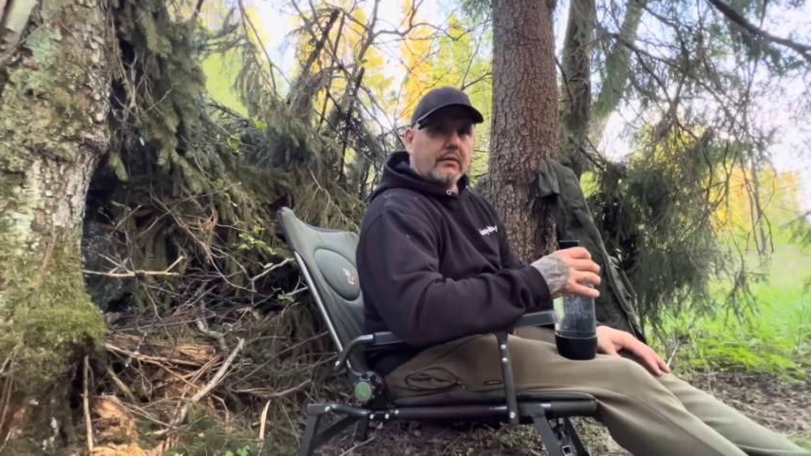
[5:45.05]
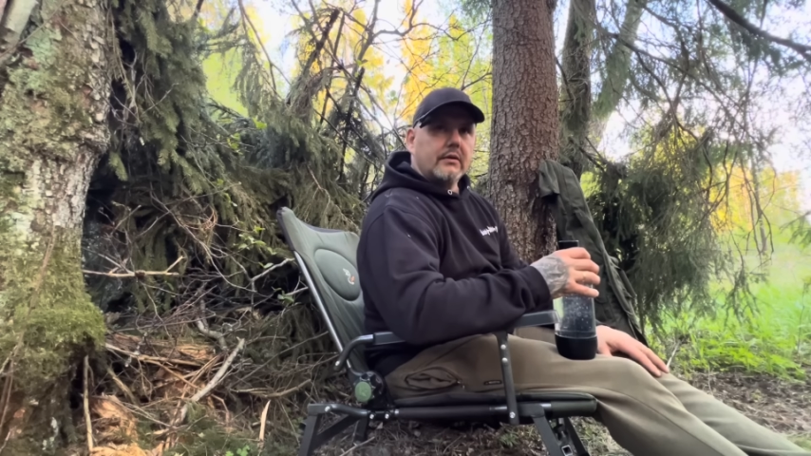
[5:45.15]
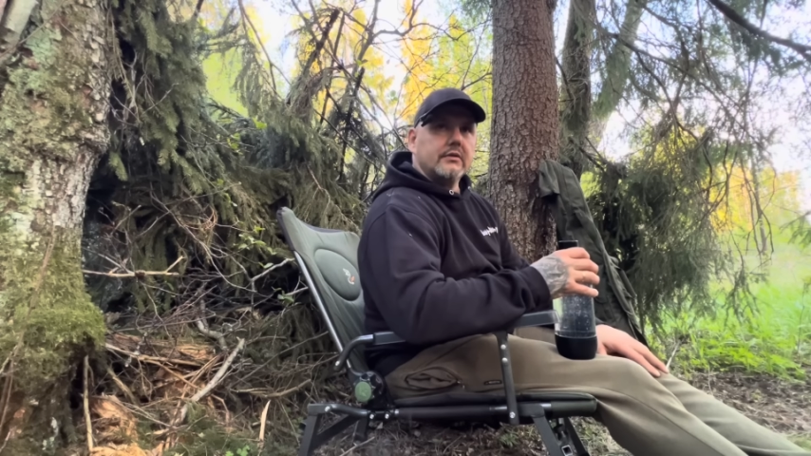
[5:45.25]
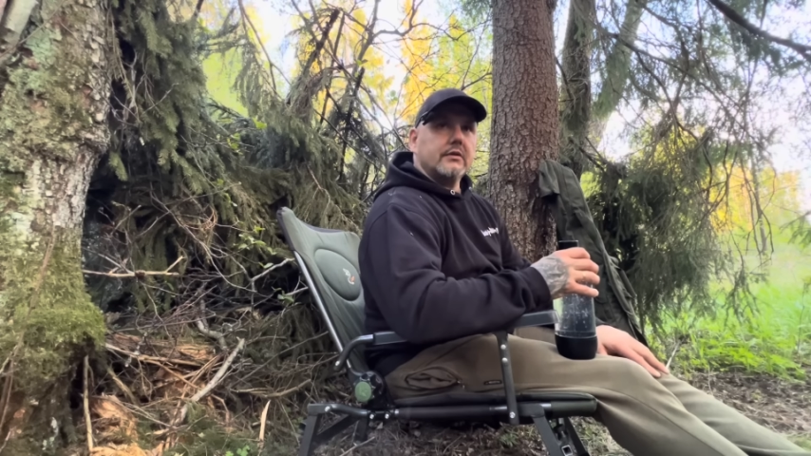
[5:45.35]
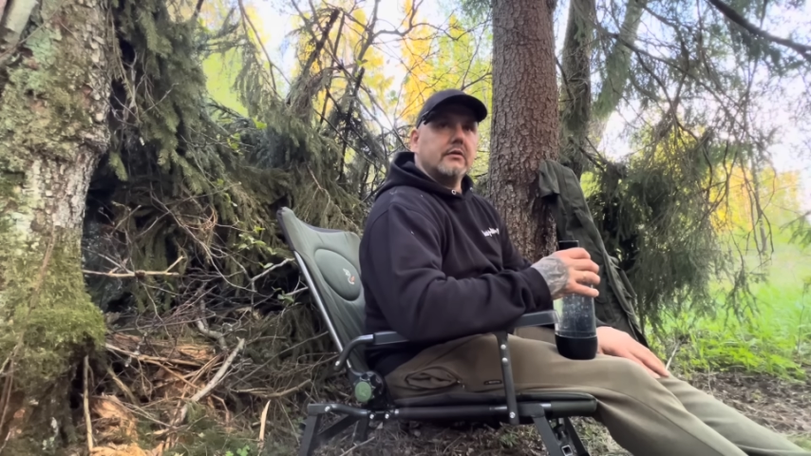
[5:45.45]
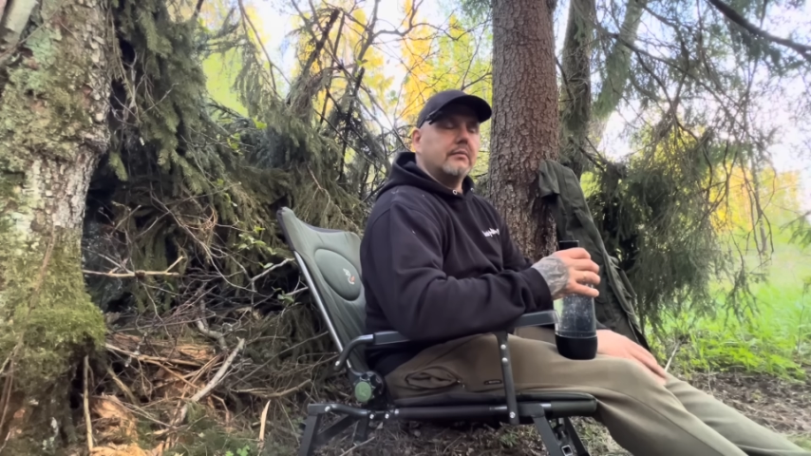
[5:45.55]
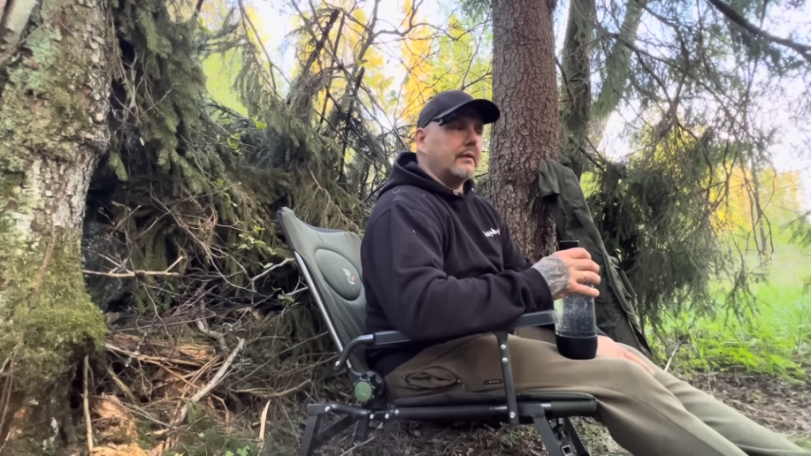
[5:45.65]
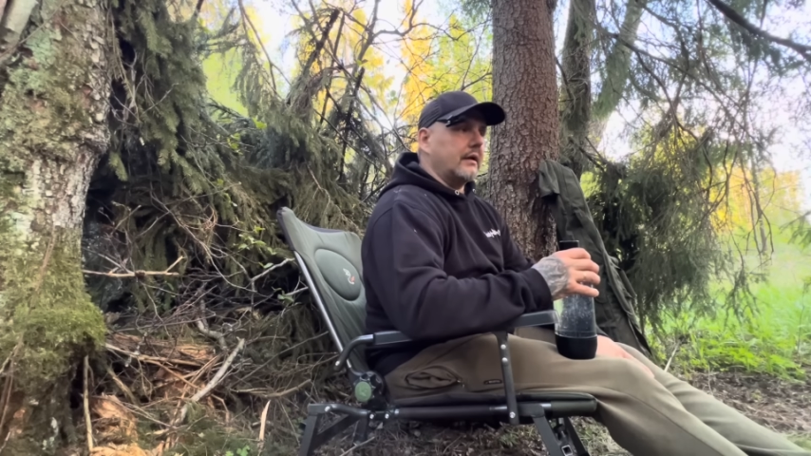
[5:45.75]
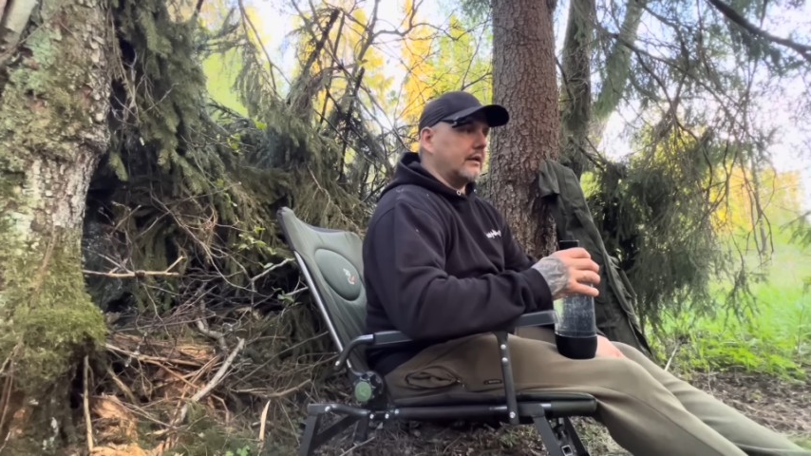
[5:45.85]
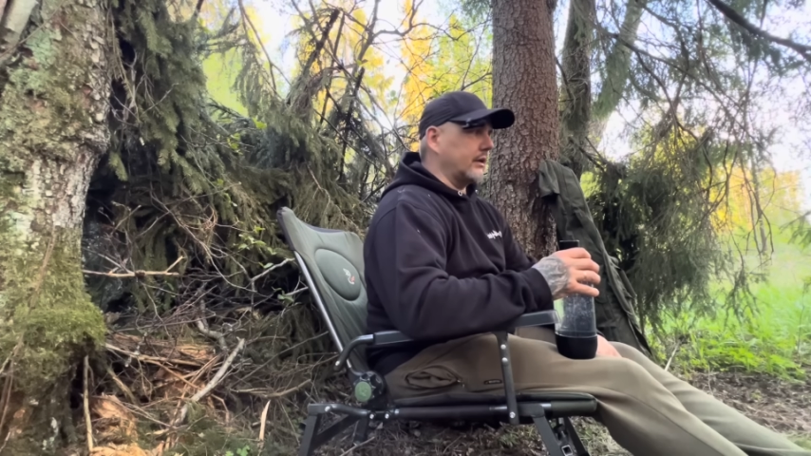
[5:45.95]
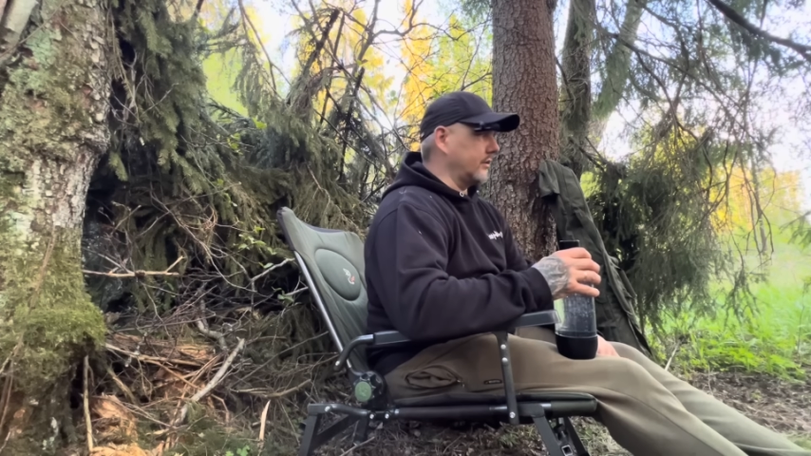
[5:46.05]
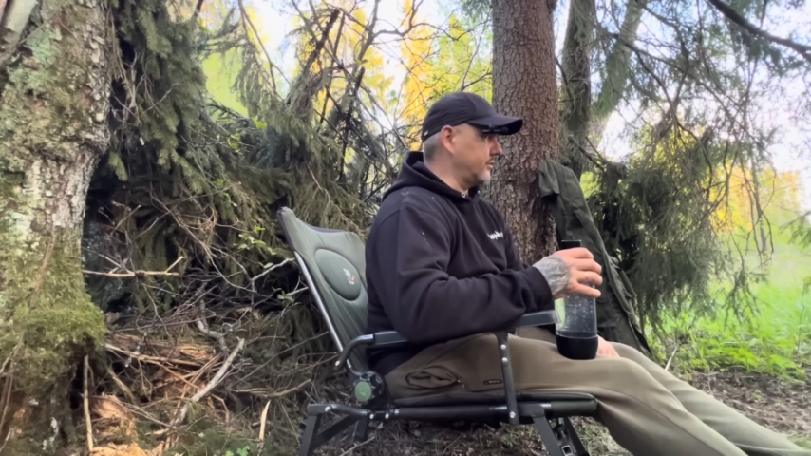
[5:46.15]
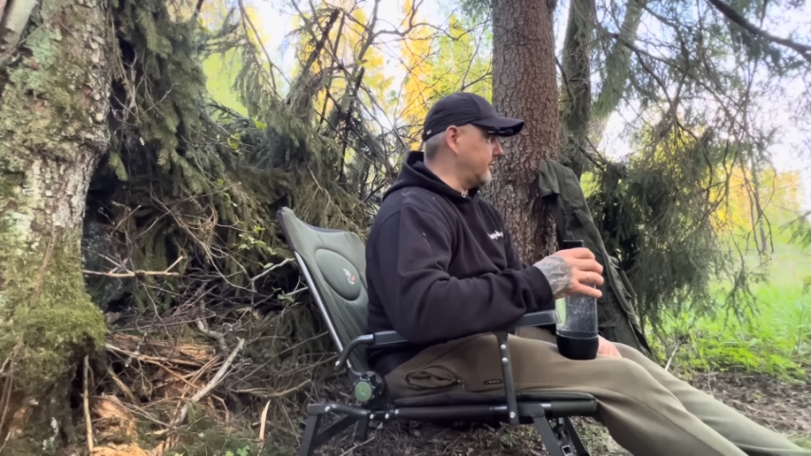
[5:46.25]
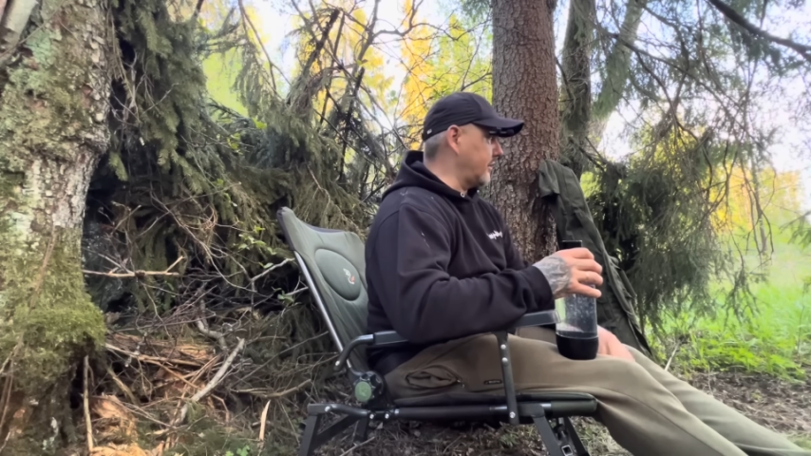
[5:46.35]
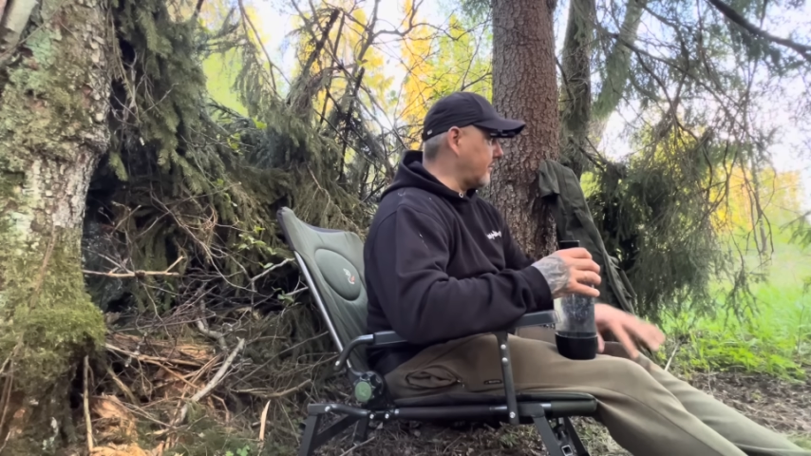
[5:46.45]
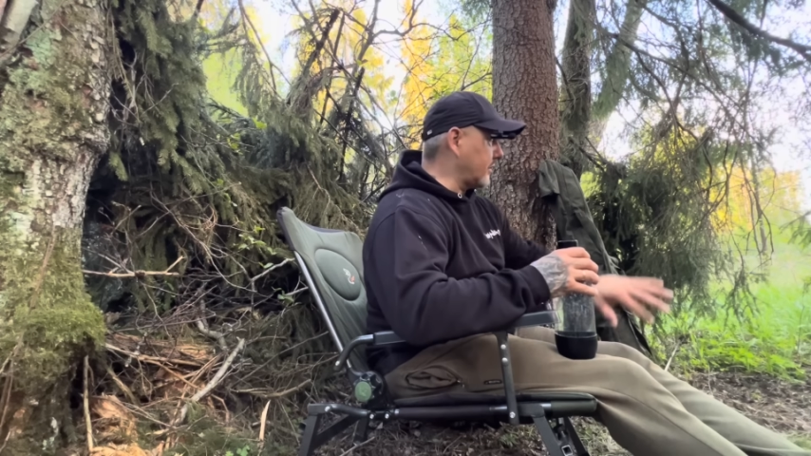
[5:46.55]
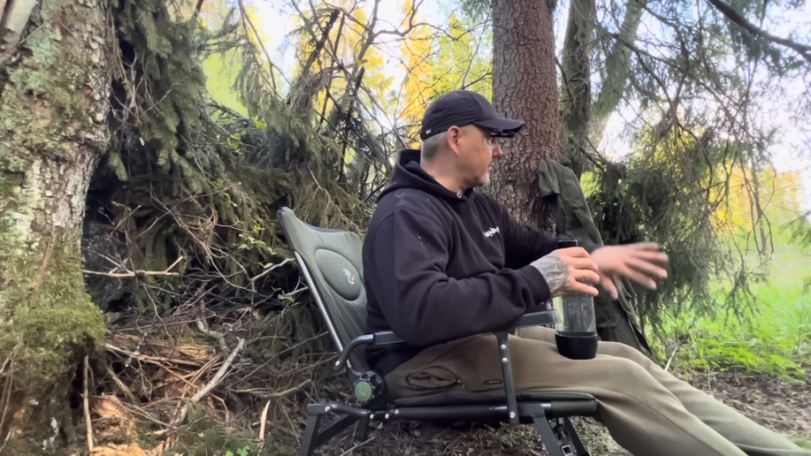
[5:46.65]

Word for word: gałęzi, kupę jakiegoś drzewa,